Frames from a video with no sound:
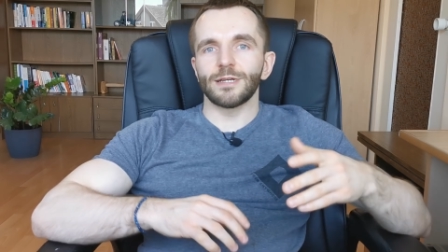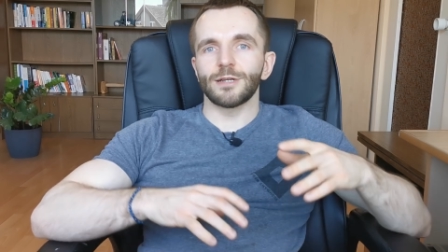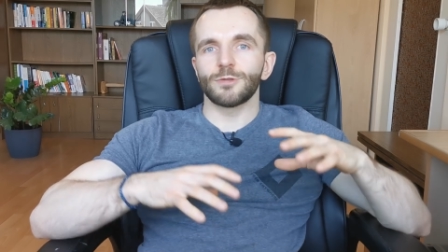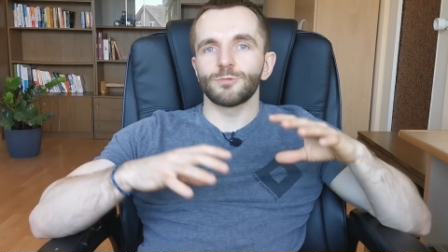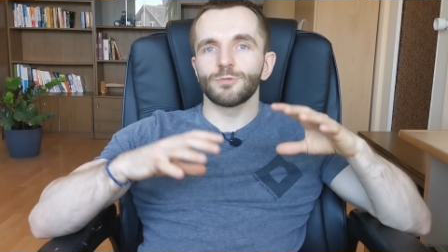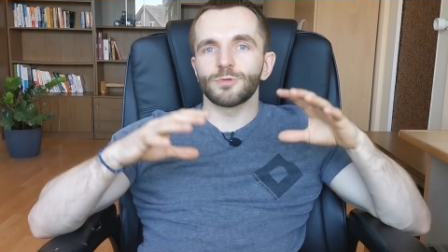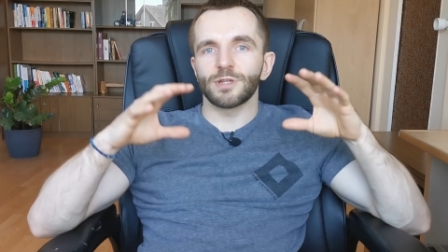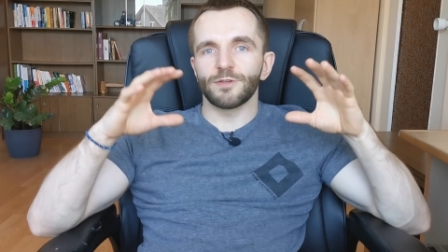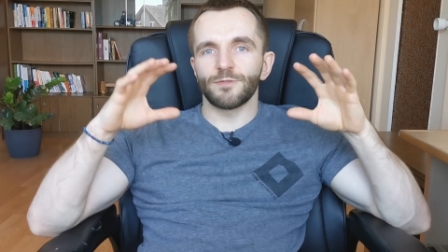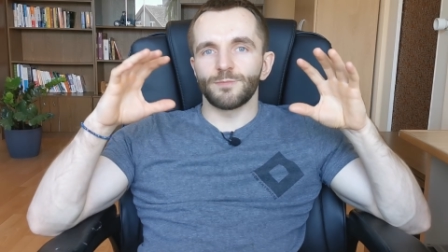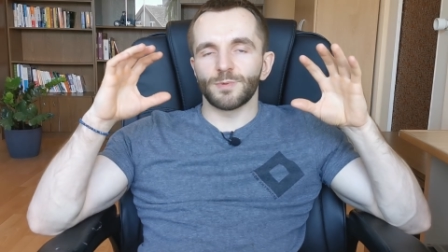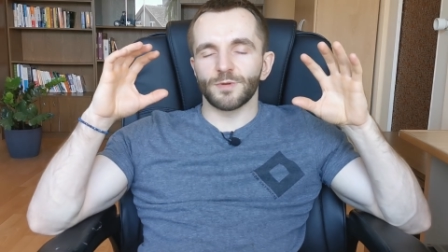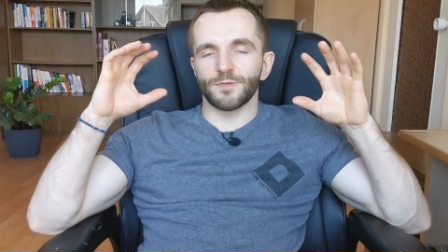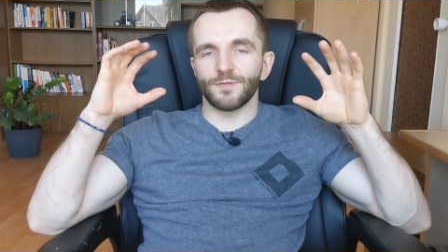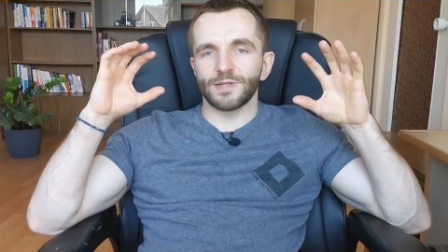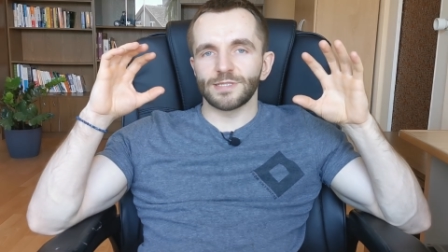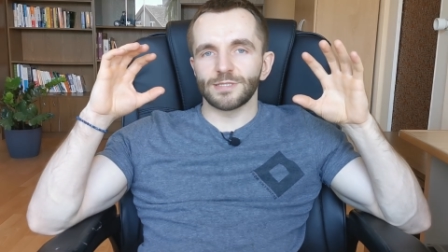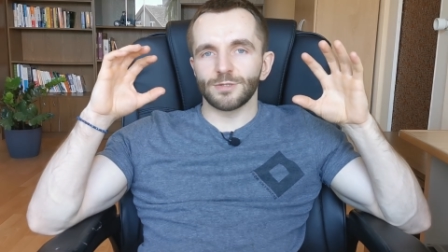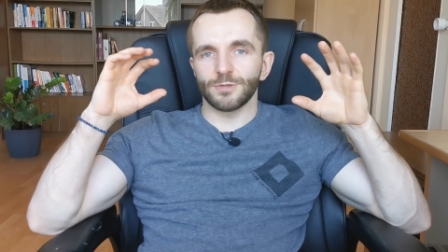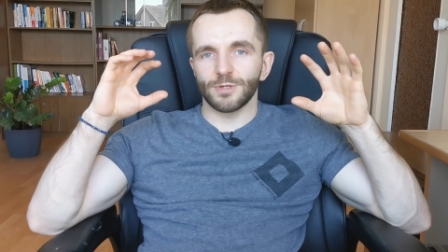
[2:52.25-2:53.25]
które
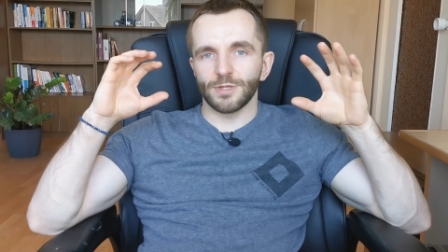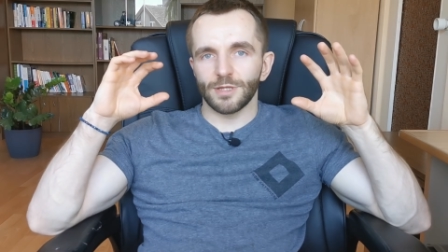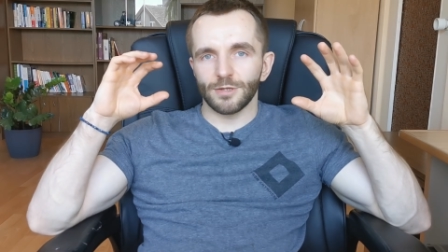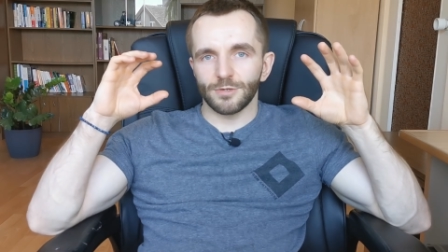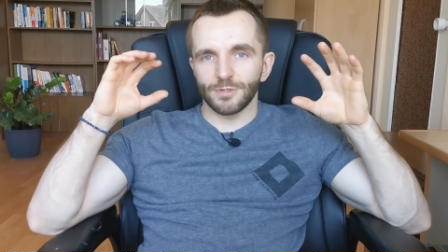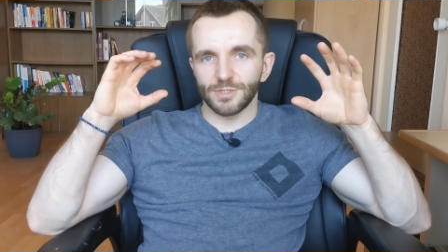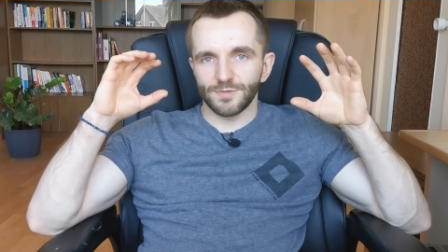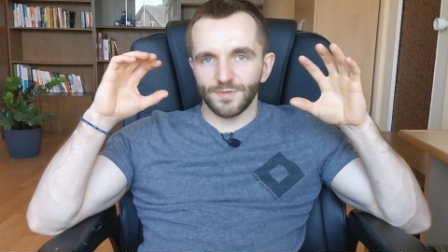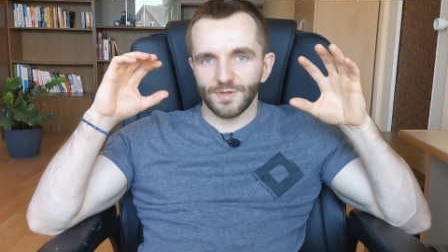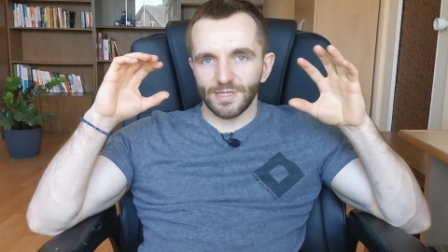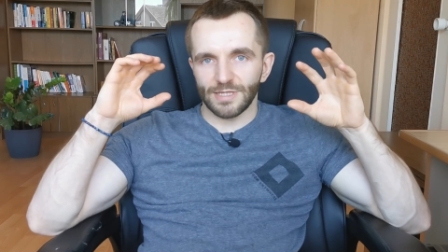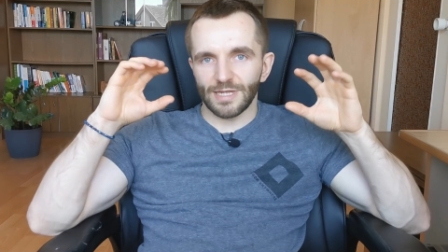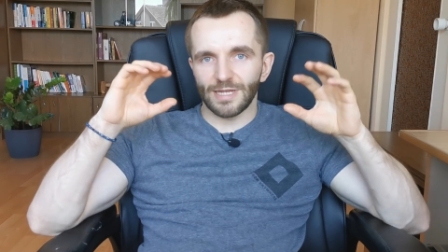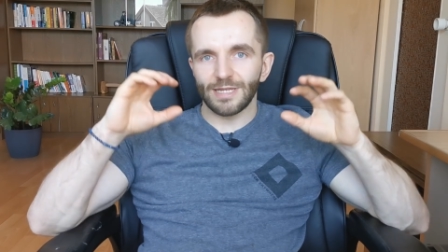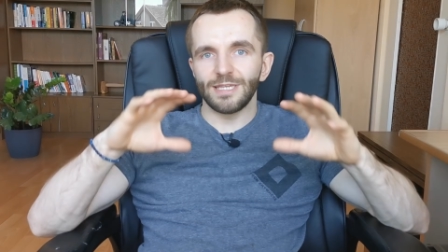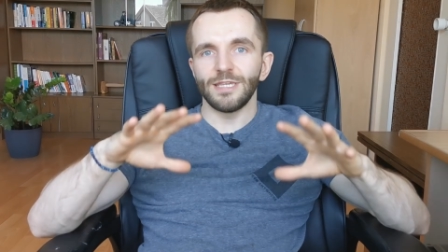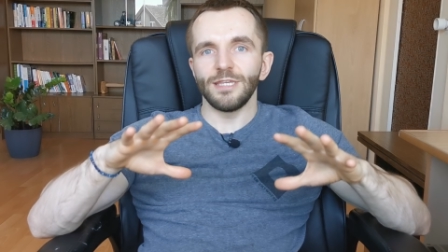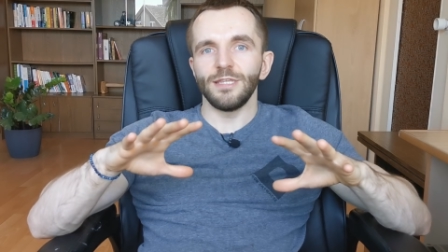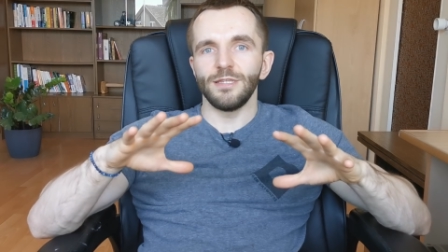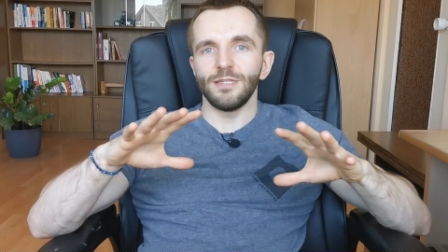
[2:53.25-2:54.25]
wprowadzą do tego świata
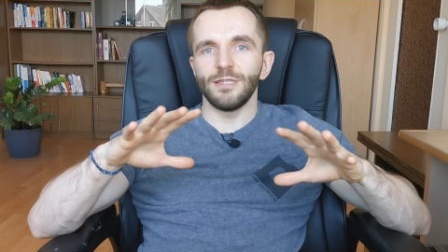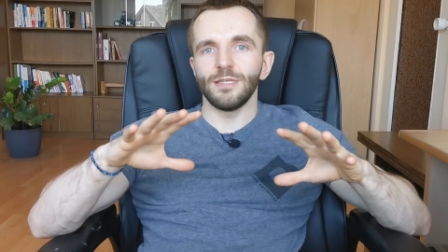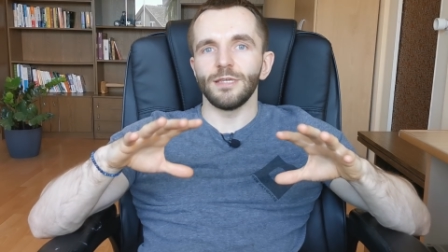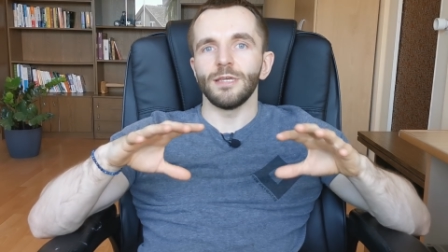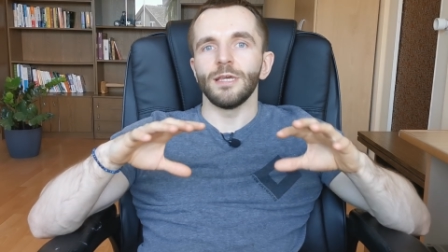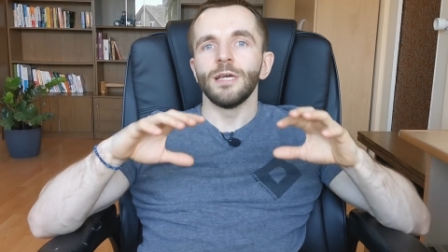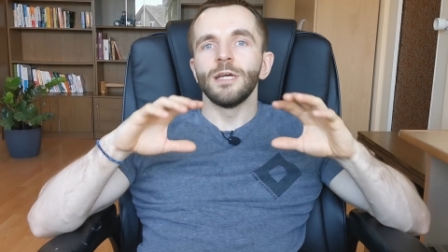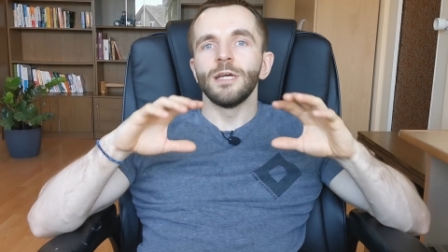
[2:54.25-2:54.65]
inni.